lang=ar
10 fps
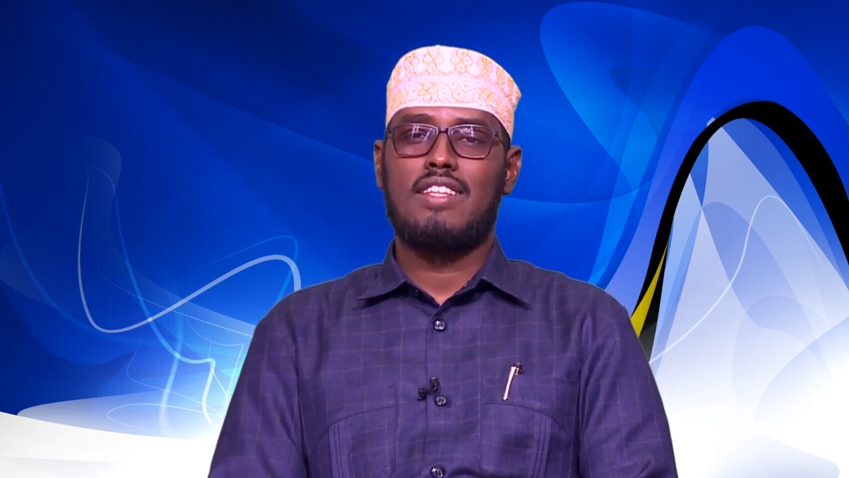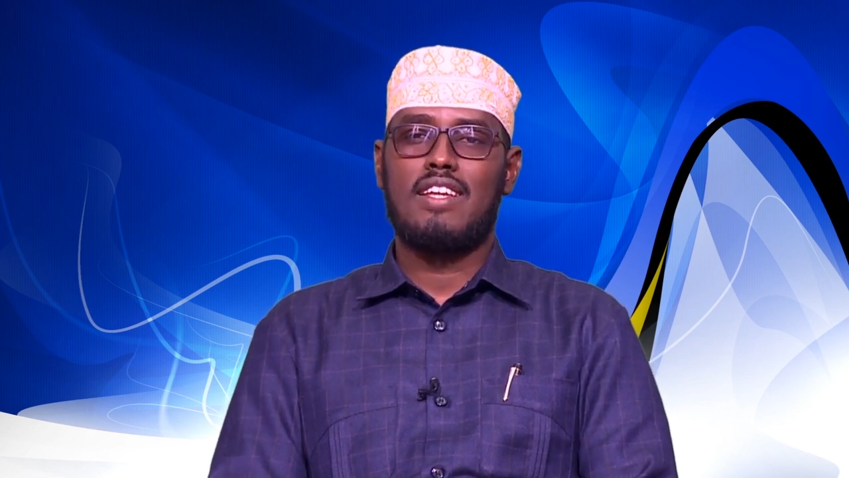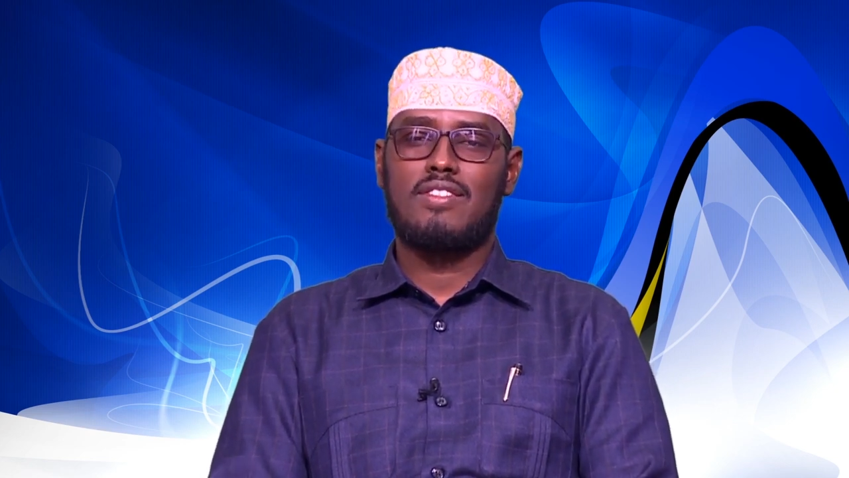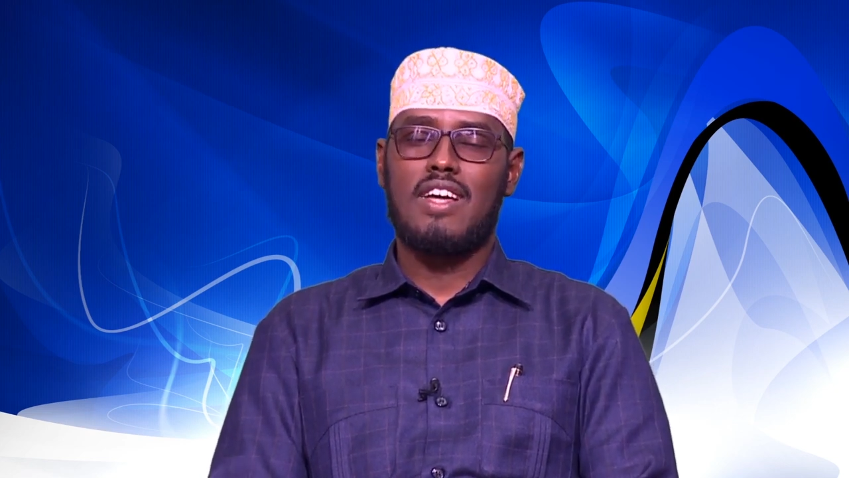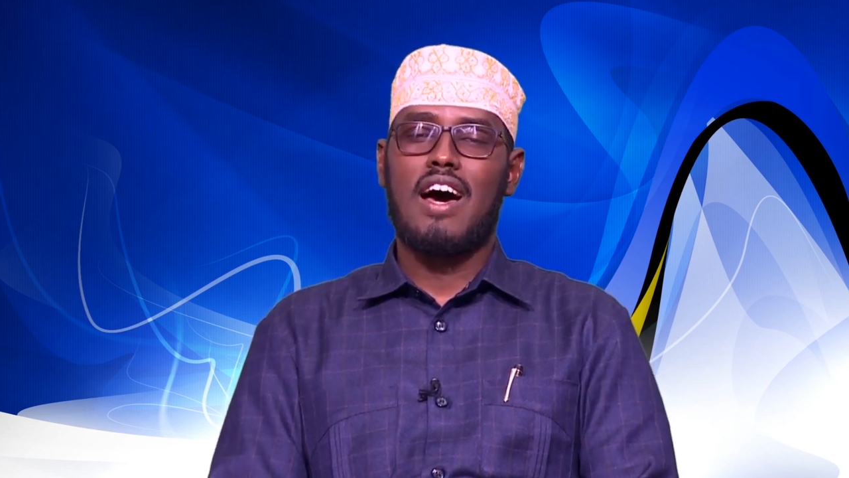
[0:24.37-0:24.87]

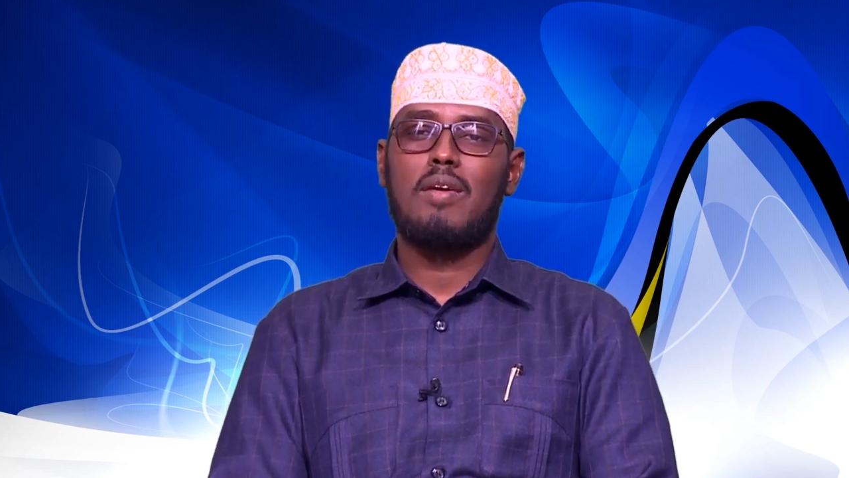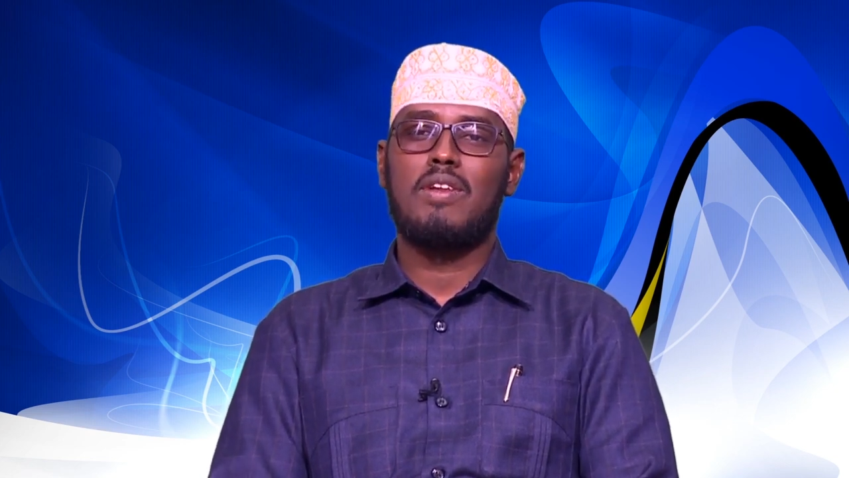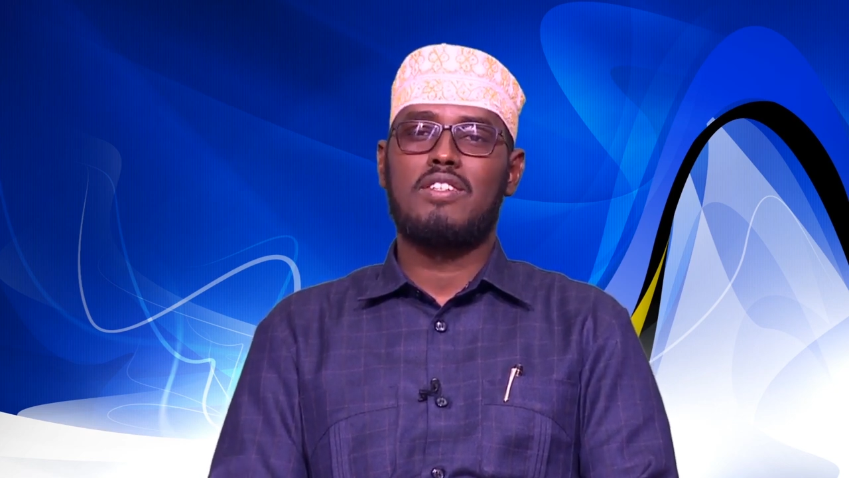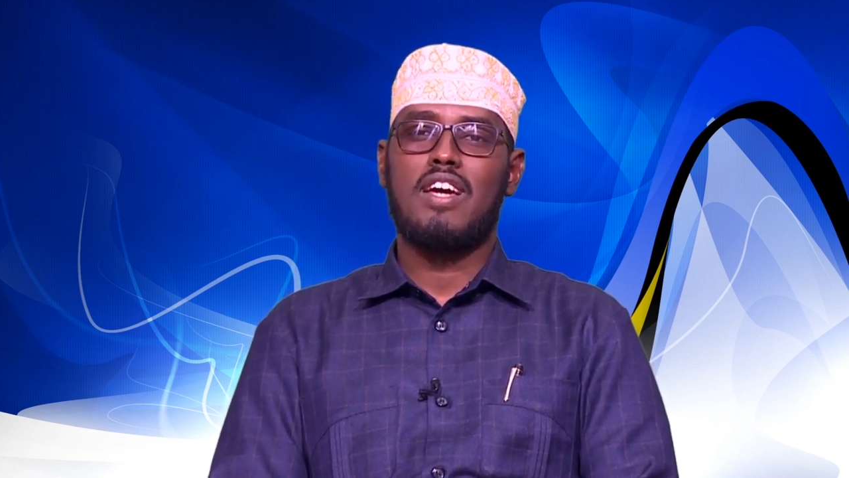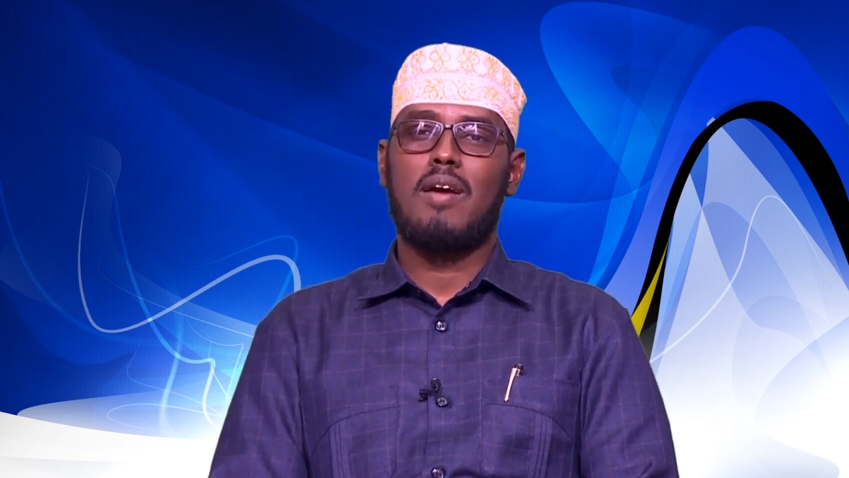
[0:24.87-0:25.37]
الطالب
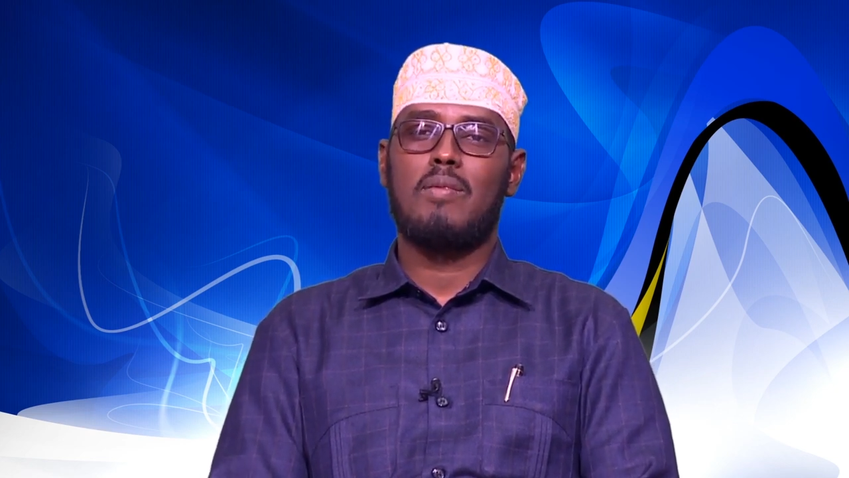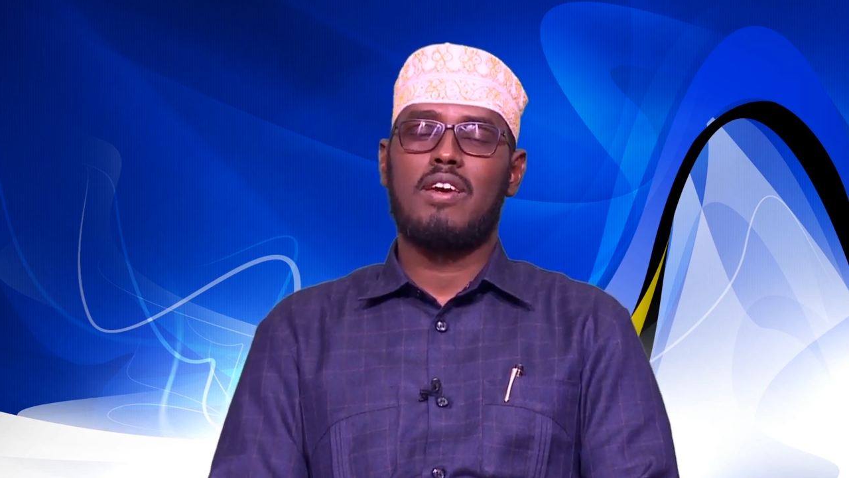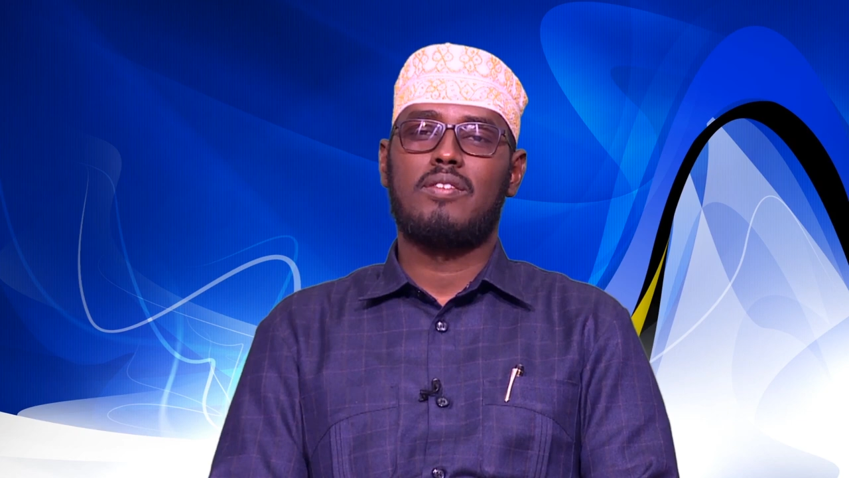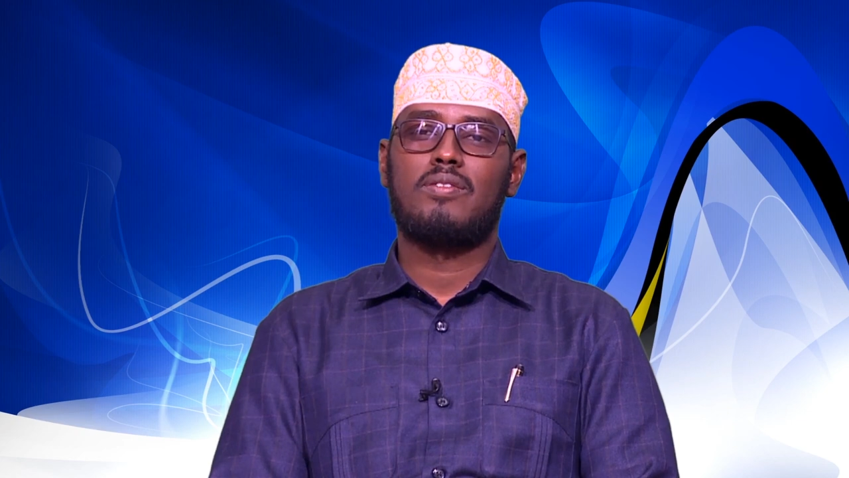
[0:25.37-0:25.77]
الجامعي